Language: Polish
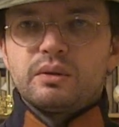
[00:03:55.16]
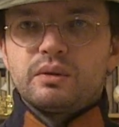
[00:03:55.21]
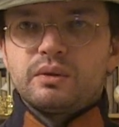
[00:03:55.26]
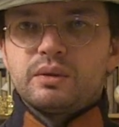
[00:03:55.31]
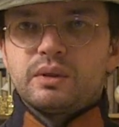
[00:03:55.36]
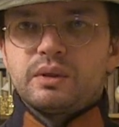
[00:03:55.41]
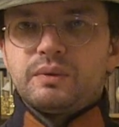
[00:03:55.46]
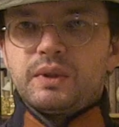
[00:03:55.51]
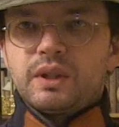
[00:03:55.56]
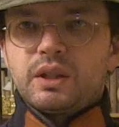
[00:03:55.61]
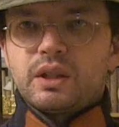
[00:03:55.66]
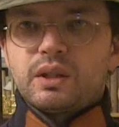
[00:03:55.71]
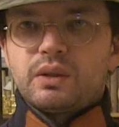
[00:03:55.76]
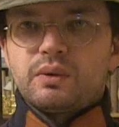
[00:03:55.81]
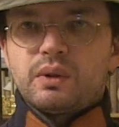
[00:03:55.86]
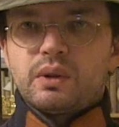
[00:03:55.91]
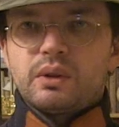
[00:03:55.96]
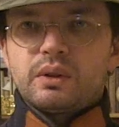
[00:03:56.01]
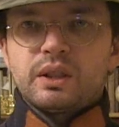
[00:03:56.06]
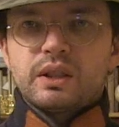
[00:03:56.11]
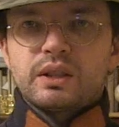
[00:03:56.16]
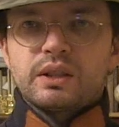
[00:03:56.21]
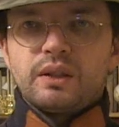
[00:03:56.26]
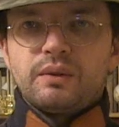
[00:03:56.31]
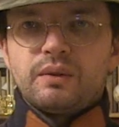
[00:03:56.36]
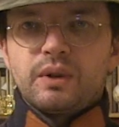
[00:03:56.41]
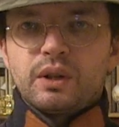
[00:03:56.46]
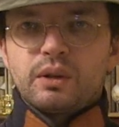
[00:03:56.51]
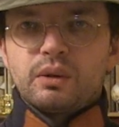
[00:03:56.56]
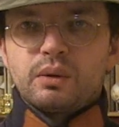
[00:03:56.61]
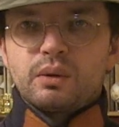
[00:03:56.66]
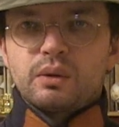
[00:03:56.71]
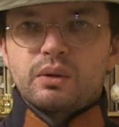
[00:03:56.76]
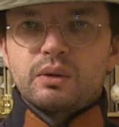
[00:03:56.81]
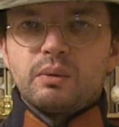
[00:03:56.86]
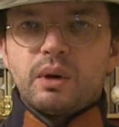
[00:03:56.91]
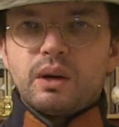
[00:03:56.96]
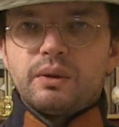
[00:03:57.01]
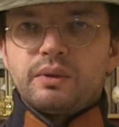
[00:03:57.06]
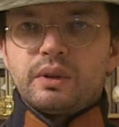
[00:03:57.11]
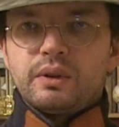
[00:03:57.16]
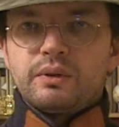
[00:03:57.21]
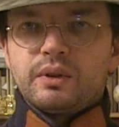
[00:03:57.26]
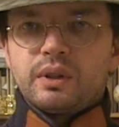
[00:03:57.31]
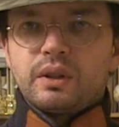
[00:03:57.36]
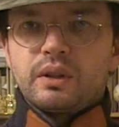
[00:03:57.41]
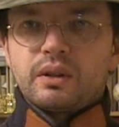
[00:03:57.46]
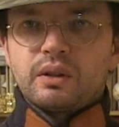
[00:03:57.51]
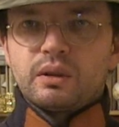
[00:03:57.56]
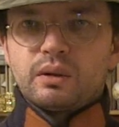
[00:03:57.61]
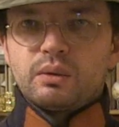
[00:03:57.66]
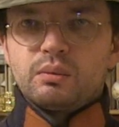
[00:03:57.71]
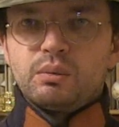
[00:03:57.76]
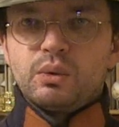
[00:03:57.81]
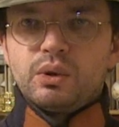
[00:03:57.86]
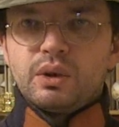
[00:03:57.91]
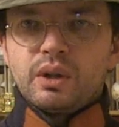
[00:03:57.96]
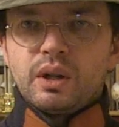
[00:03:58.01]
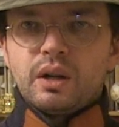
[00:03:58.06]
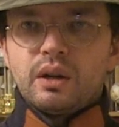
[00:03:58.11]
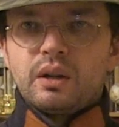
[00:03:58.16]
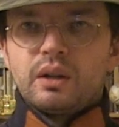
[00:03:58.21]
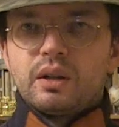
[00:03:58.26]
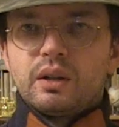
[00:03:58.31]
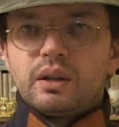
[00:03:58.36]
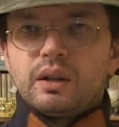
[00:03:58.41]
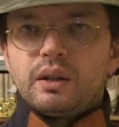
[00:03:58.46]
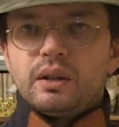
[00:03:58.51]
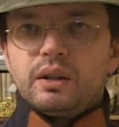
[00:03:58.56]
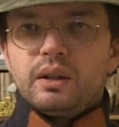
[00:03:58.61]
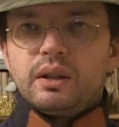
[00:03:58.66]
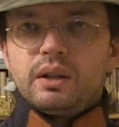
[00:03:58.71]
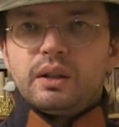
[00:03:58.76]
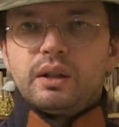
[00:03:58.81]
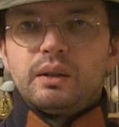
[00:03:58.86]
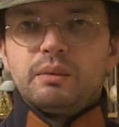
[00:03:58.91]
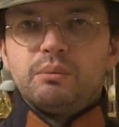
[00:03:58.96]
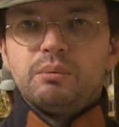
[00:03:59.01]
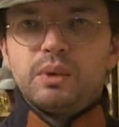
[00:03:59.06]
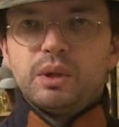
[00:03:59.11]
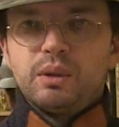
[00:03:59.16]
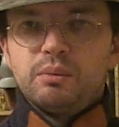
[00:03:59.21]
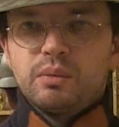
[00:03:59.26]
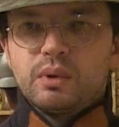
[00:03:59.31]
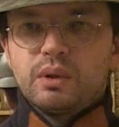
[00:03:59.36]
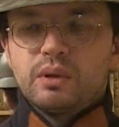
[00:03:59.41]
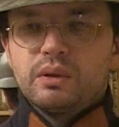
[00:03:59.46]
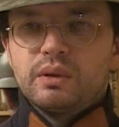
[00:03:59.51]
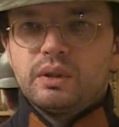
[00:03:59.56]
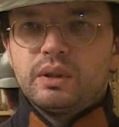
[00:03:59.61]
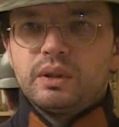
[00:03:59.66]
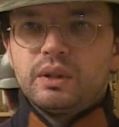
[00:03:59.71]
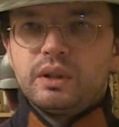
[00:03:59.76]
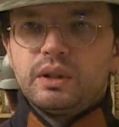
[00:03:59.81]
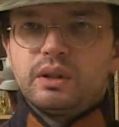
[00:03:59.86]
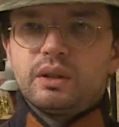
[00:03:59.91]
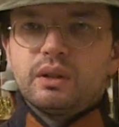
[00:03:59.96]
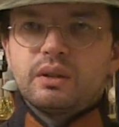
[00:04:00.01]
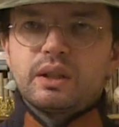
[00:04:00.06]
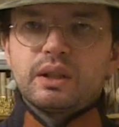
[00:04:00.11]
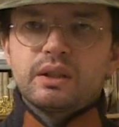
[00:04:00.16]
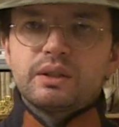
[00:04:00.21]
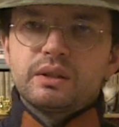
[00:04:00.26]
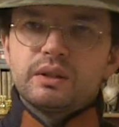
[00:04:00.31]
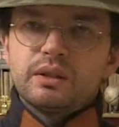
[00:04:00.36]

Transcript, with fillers: y, zmieniać front tak samo jak Jugosławia, Węgry, Rumunia. Y, mimo i, i, to nas